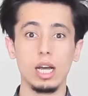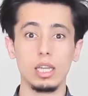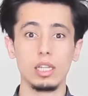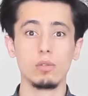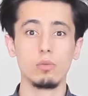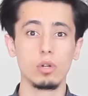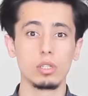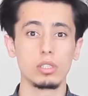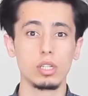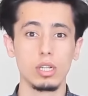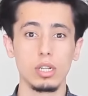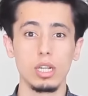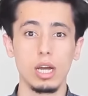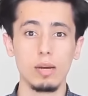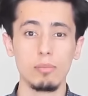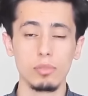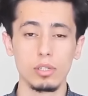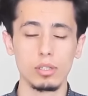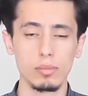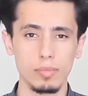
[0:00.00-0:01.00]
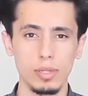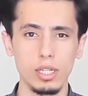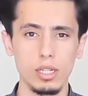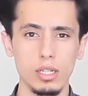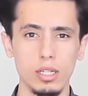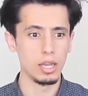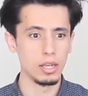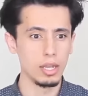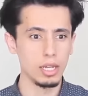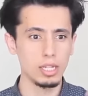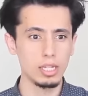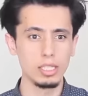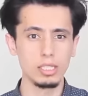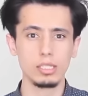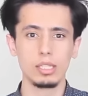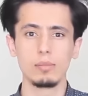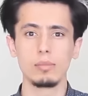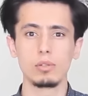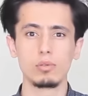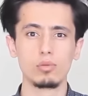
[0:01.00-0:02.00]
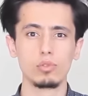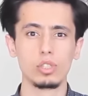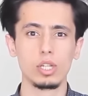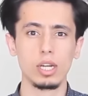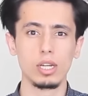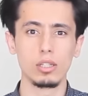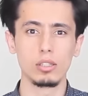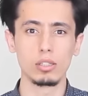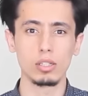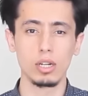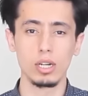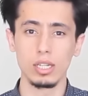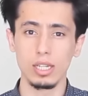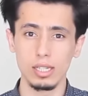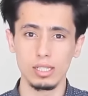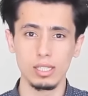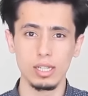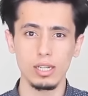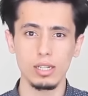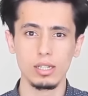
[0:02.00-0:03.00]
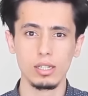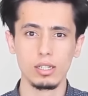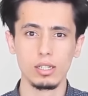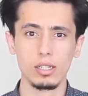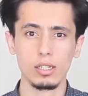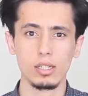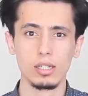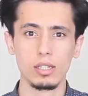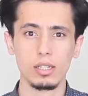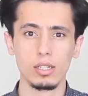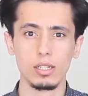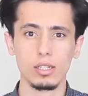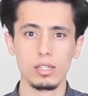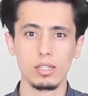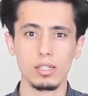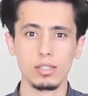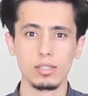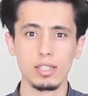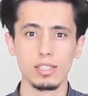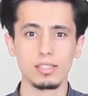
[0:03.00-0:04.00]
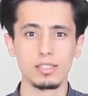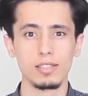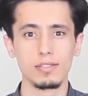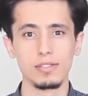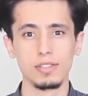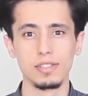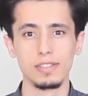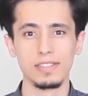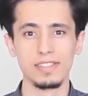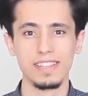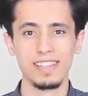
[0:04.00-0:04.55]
يعني وصل الأمر به أنك عندما تشاهد قناته تستفيد